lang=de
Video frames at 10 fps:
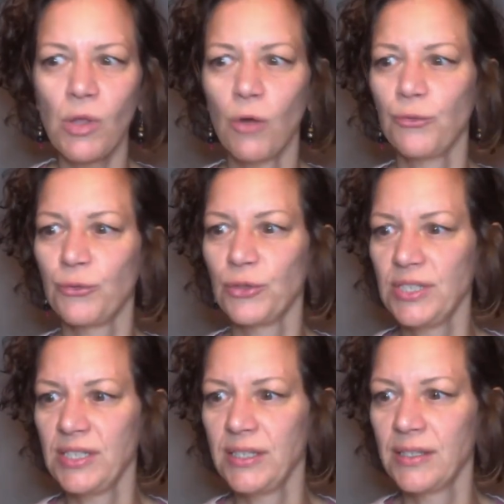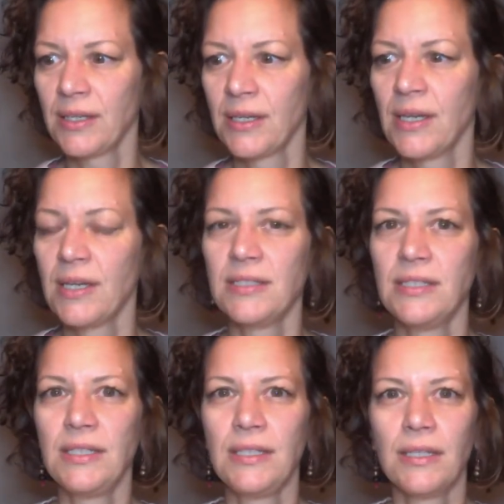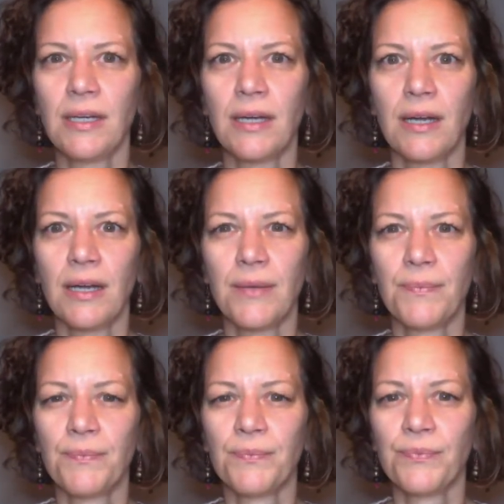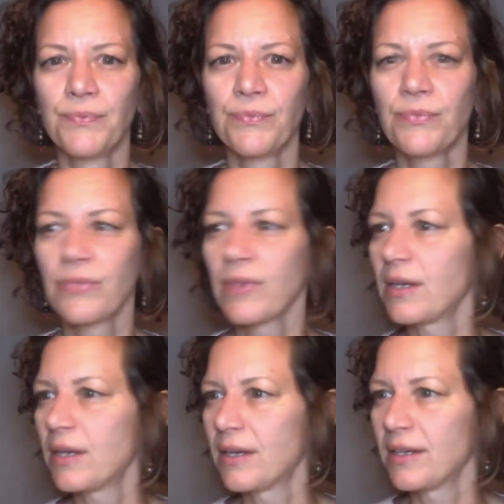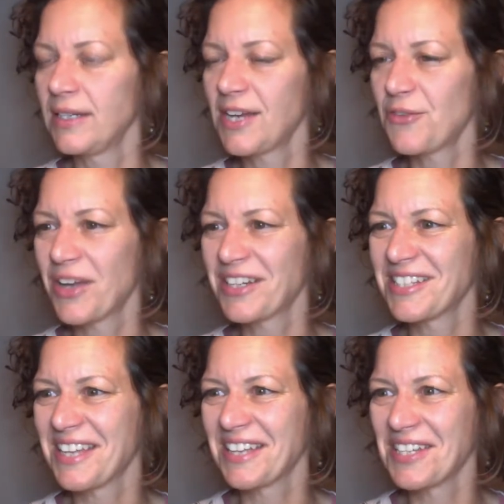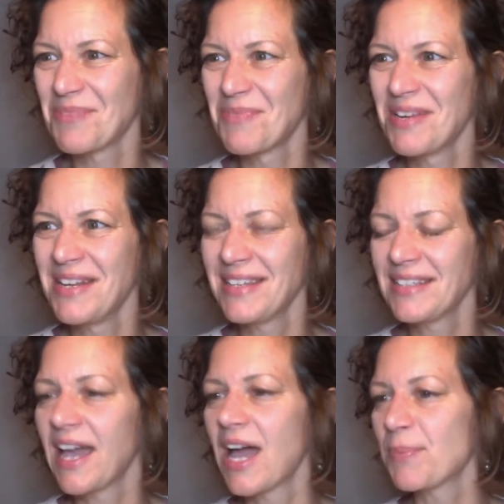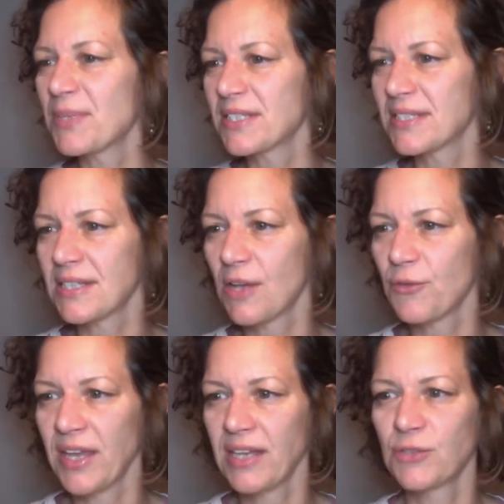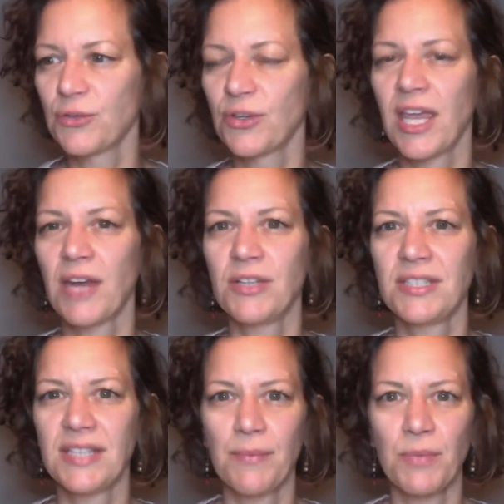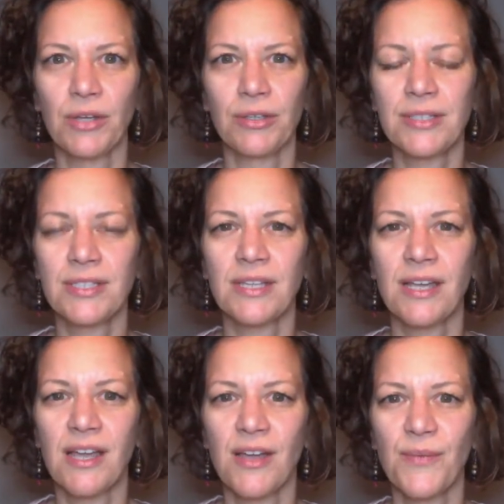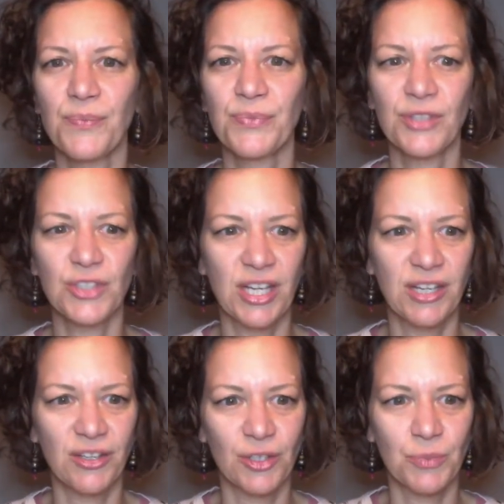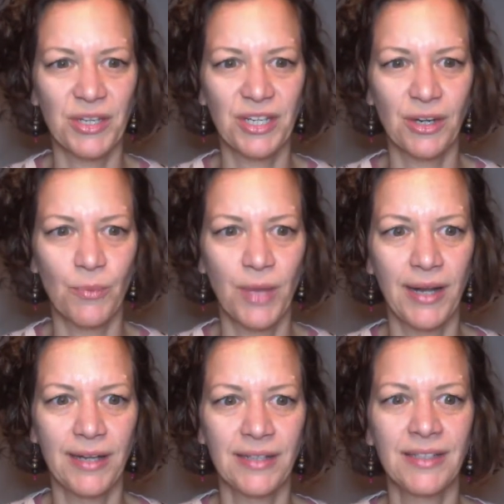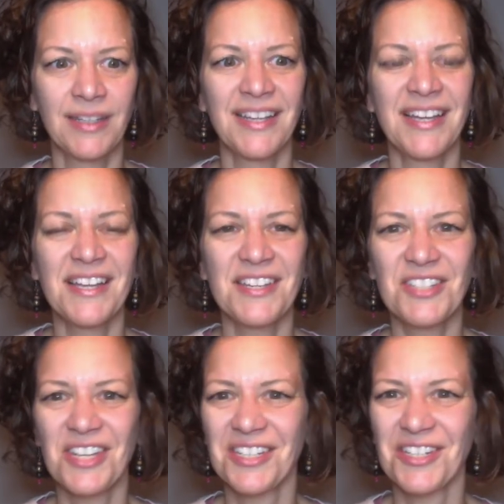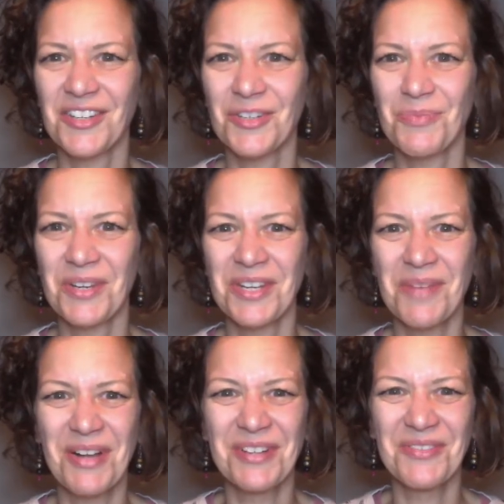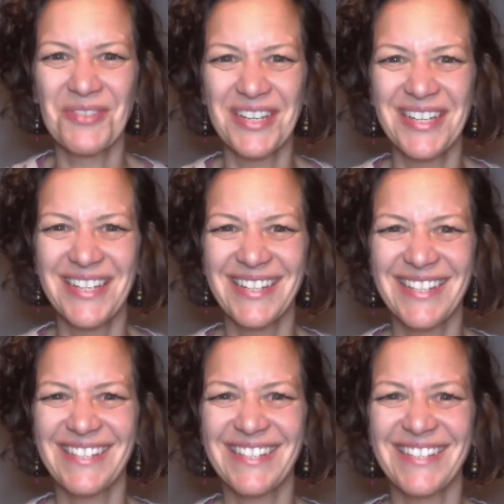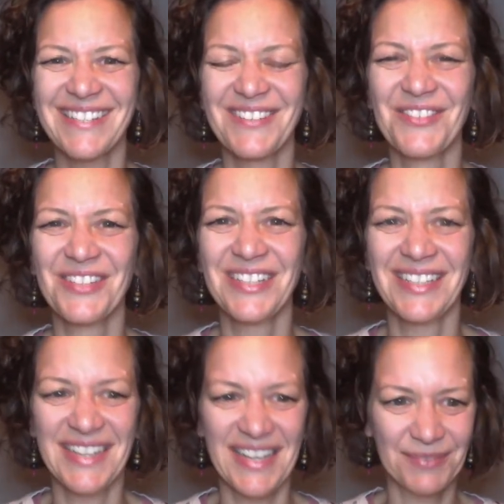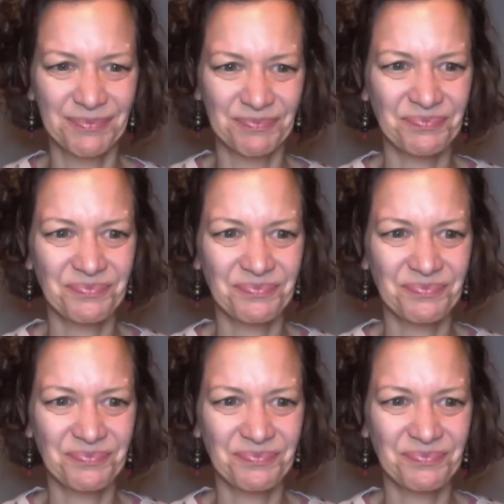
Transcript: Und für die, die... Ähm, äh, Ina fragt jetzt gerade nach dem Link. Ja, habe ich, ist auf Englisch von Carrie Samuels. Ähm, schicke ich euch später nochmal, schicke mal durch. Das ist eine gute Idee.